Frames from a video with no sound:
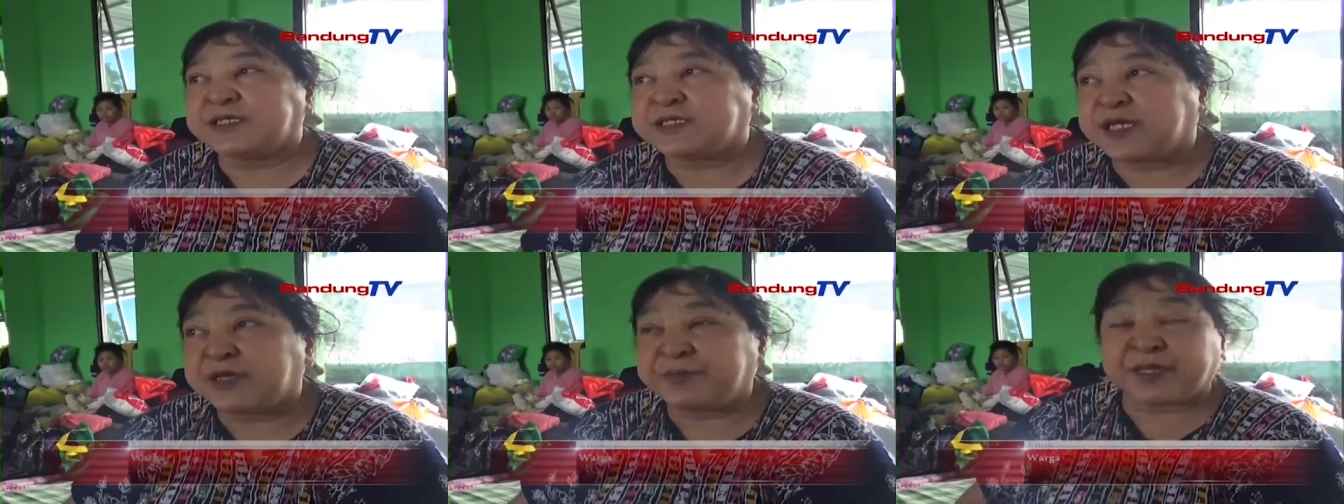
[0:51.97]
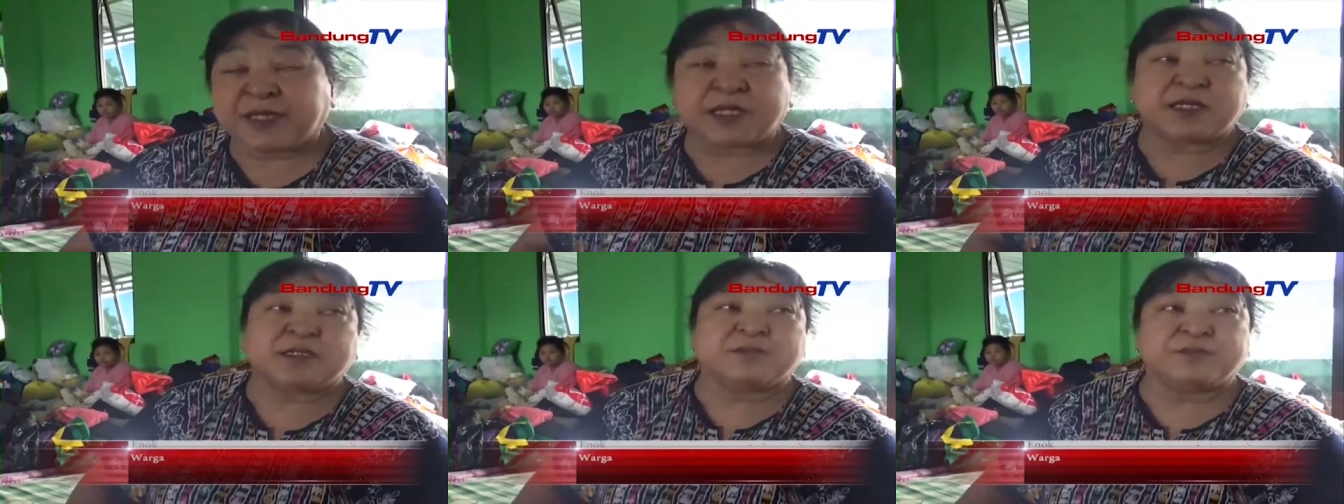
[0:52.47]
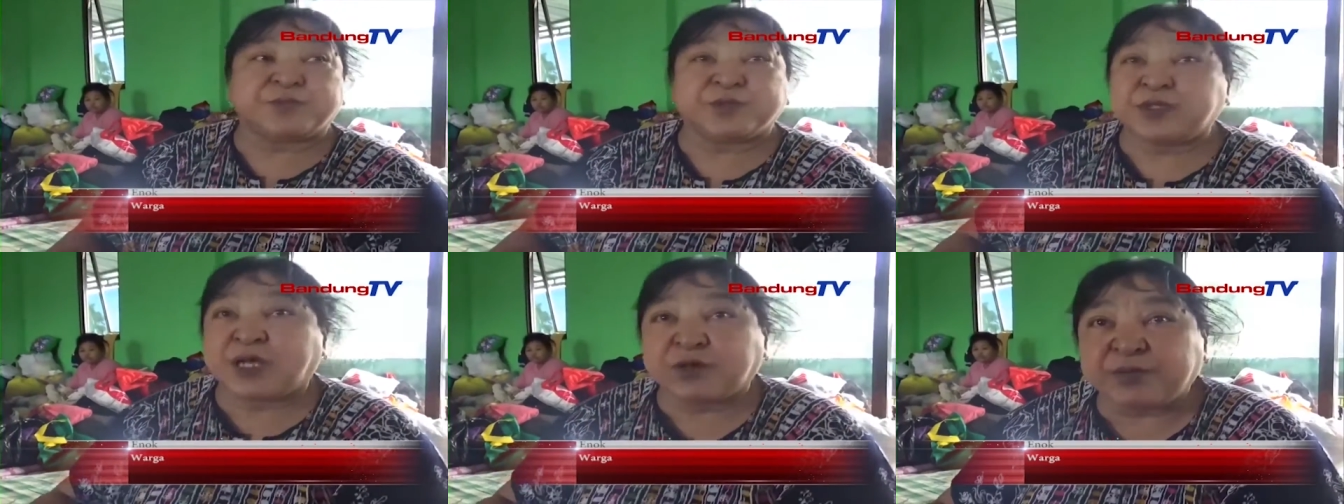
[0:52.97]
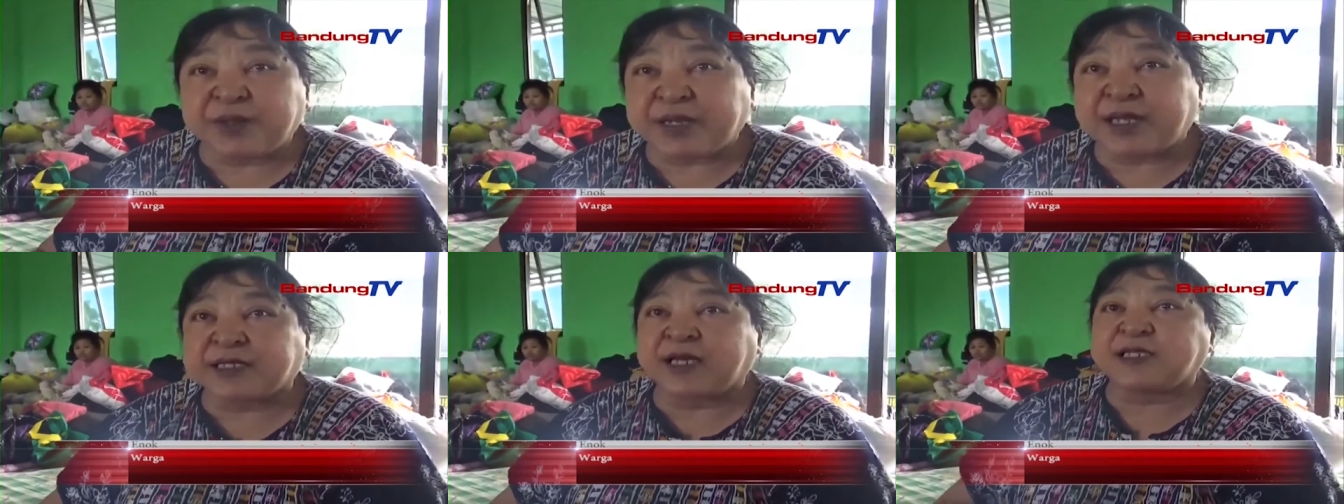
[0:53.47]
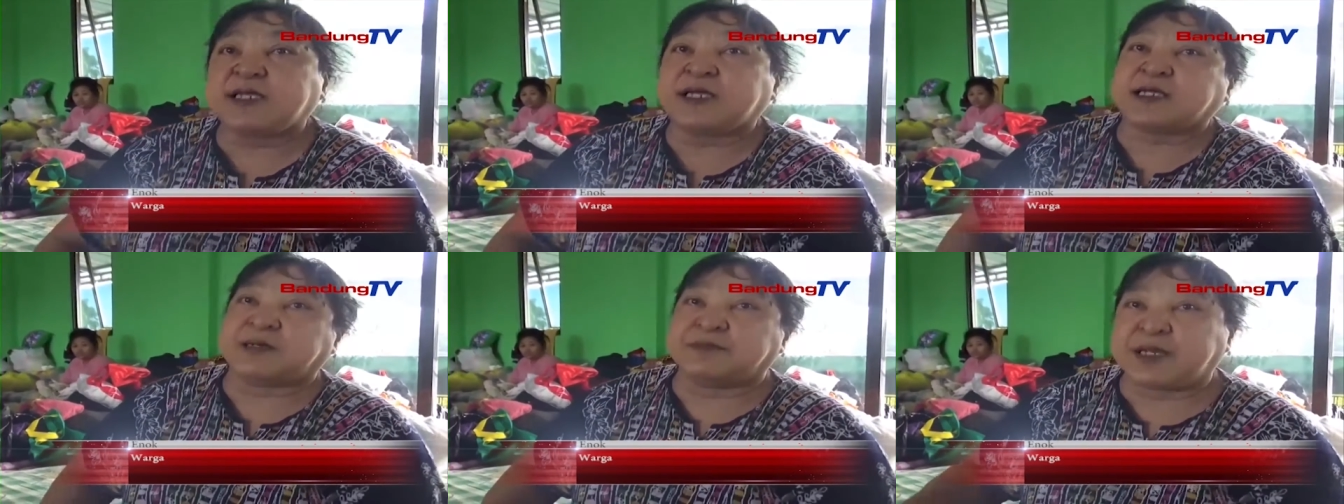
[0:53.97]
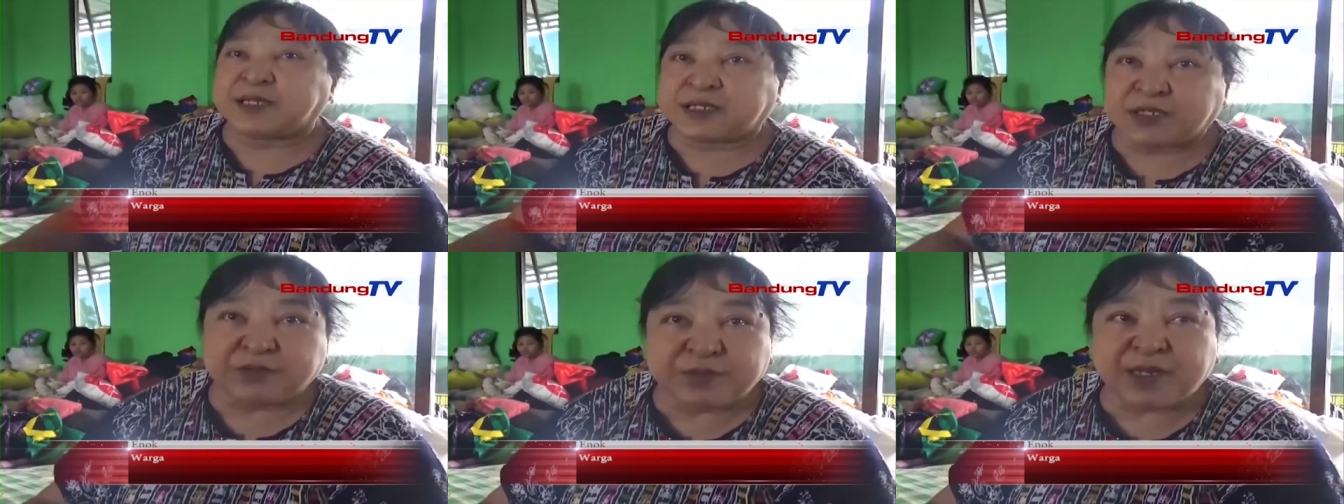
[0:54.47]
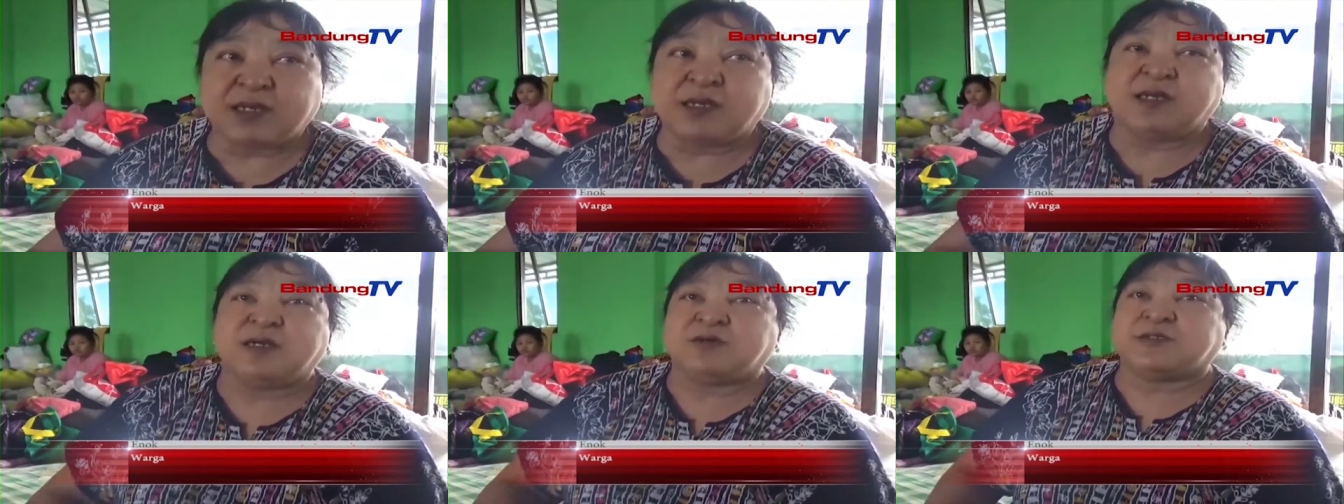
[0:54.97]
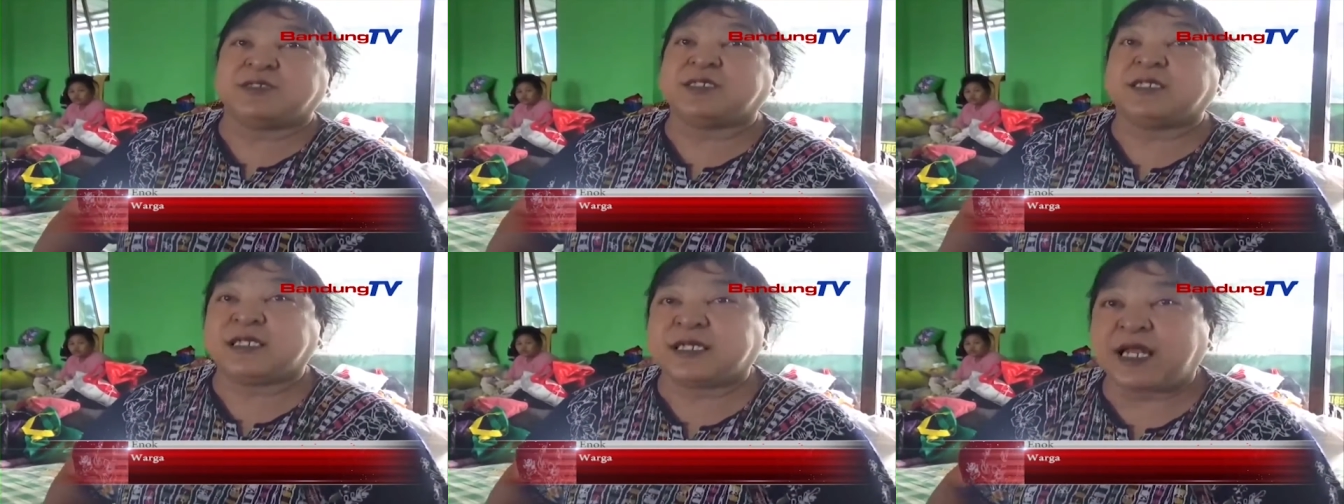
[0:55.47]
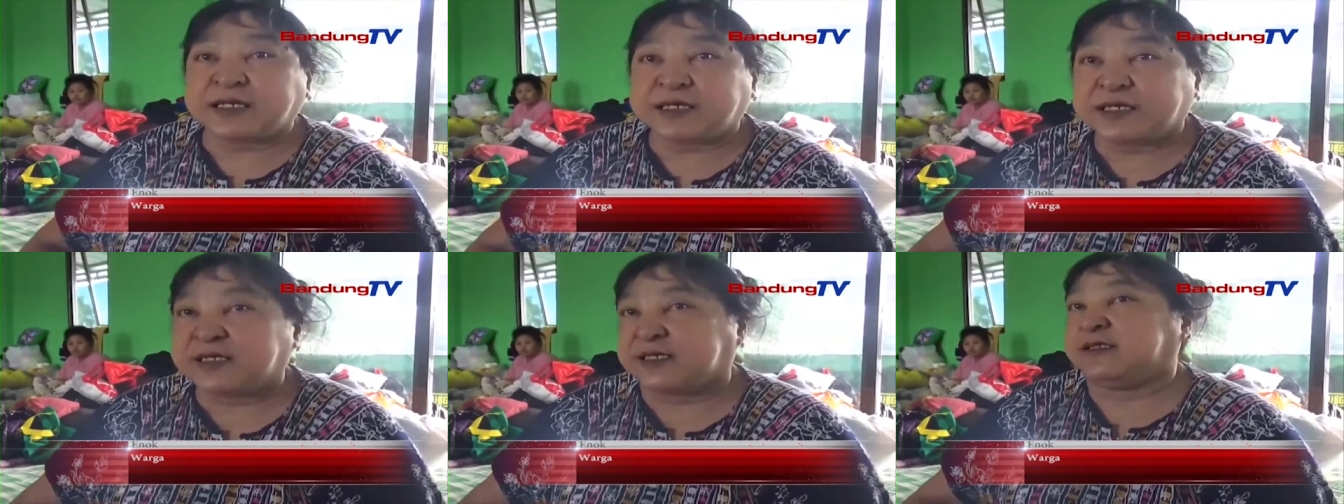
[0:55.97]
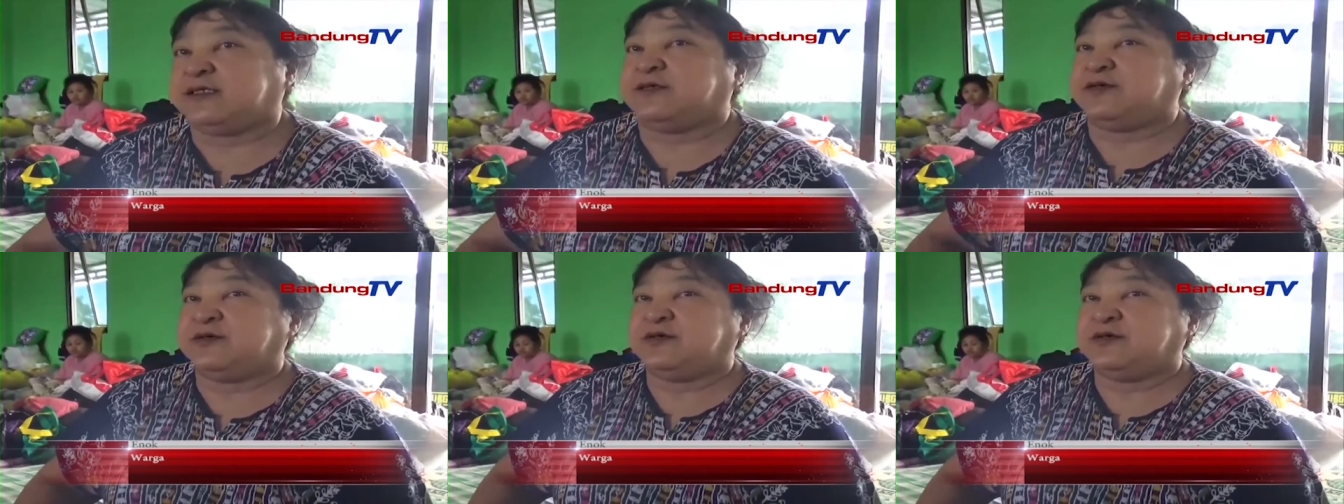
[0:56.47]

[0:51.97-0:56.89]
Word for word: saya pengen punya rumah lagi aja, kembali ke rumah sendiri lagi. Hmm.